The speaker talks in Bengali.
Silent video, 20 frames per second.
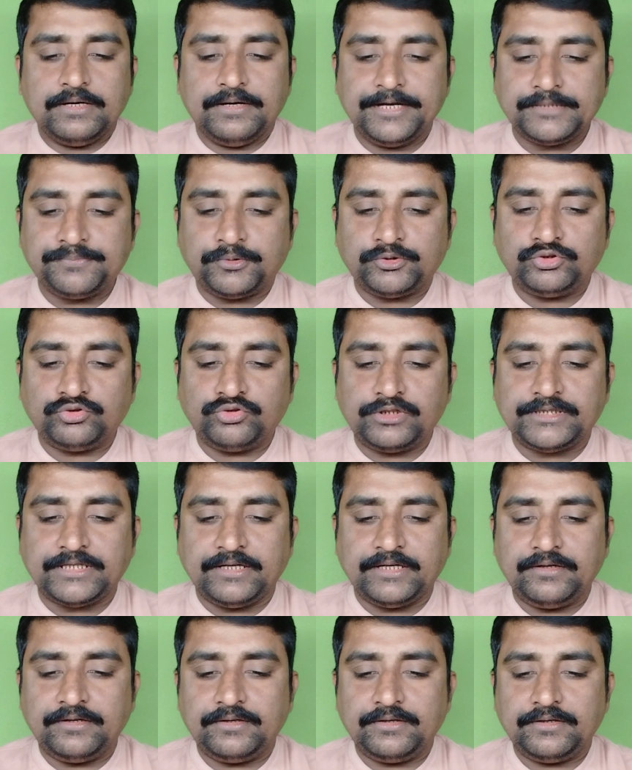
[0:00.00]
নেক্সট প্রশ্ন
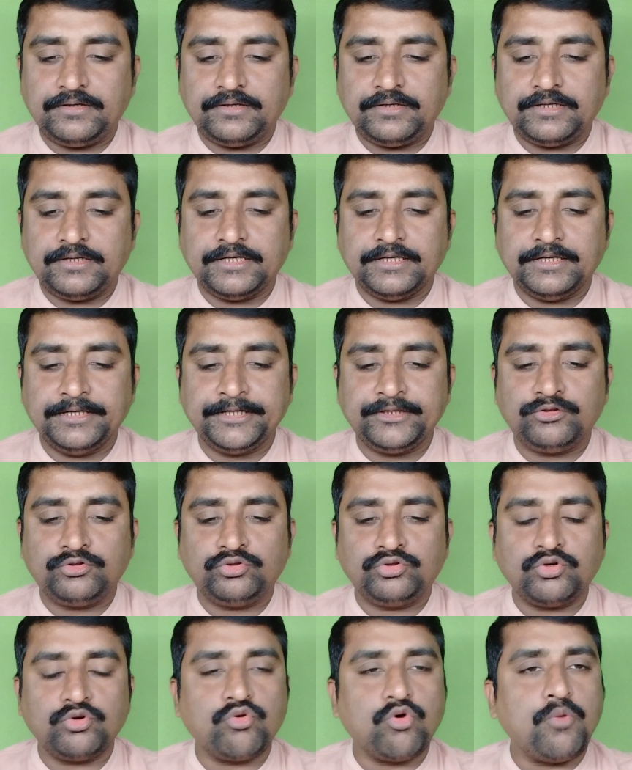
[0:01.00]
করেছেন
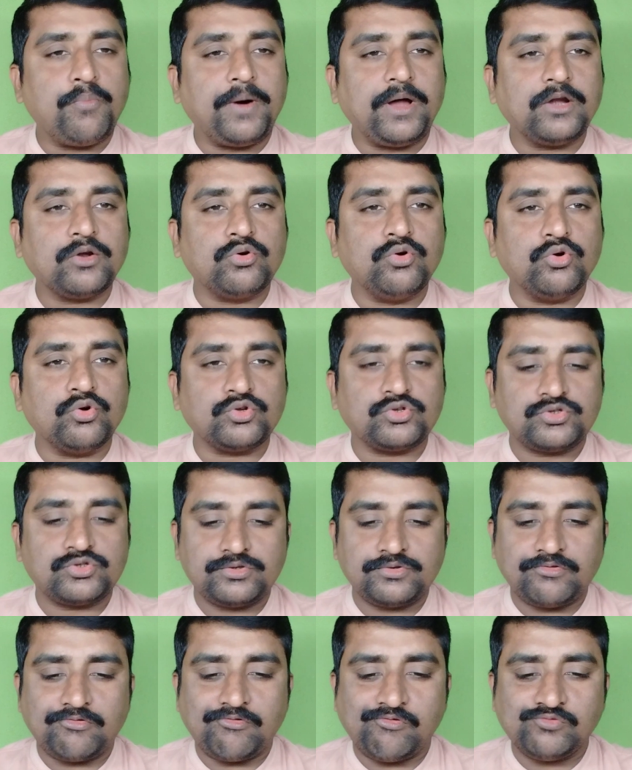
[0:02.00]
নিত্য গোপাল ঘোষ
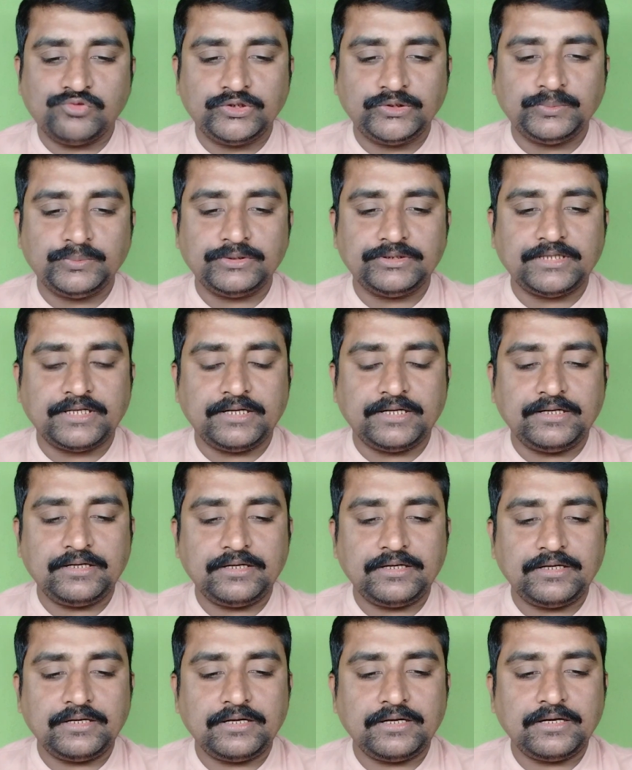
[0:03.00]
উনি বলছেন
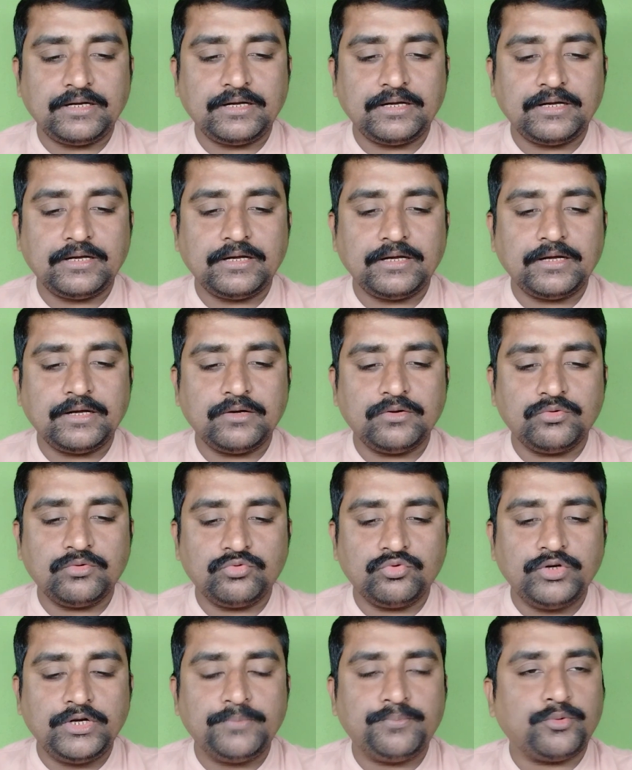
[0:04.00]

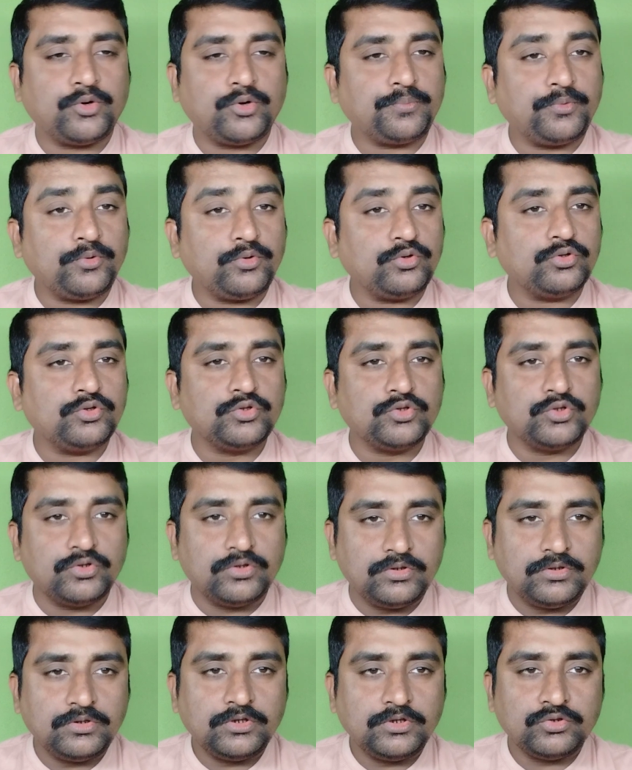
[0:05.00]
উনি পরপর
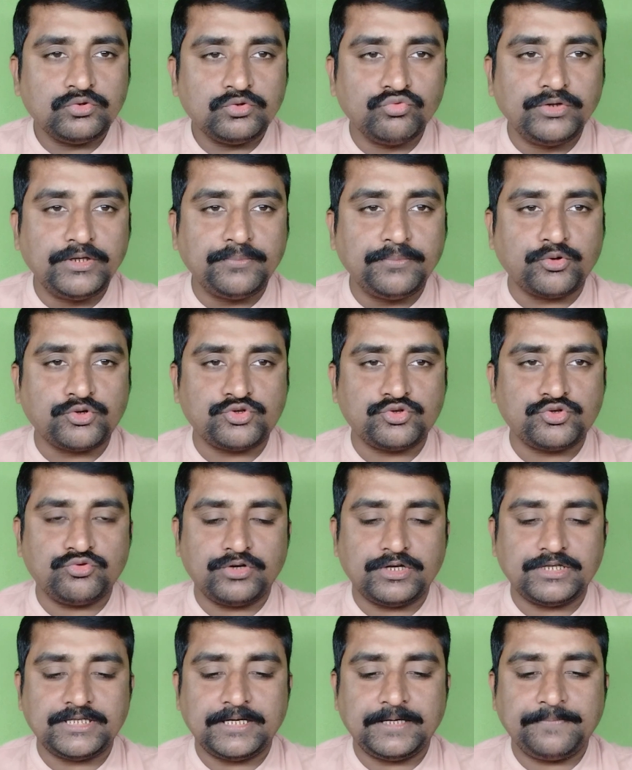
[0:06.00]
দুটি প্রশ্ন
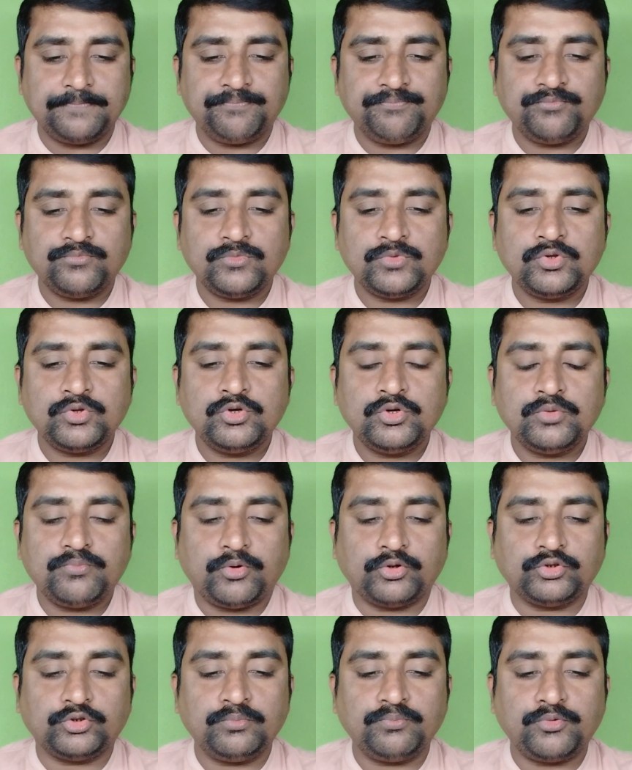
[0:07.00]
করেছেন
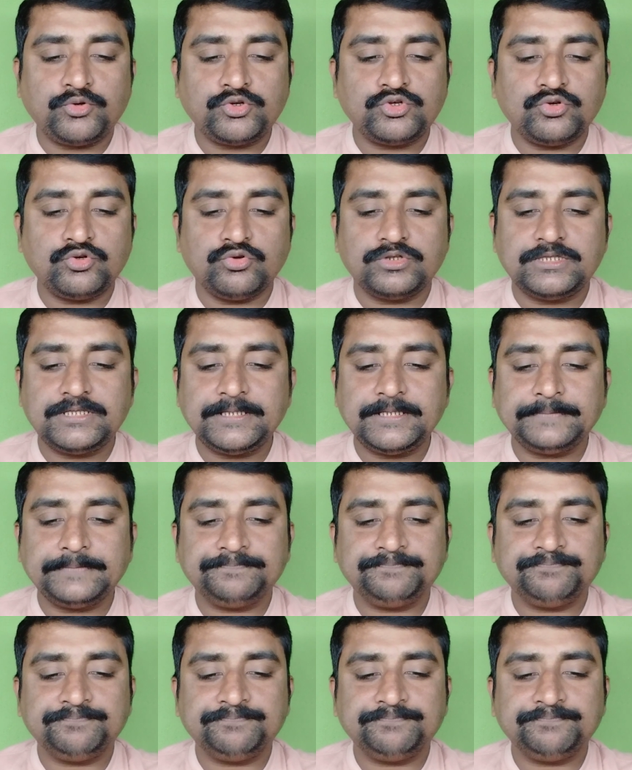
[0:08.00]
প্রথম প্রশ্ন হচ্ছে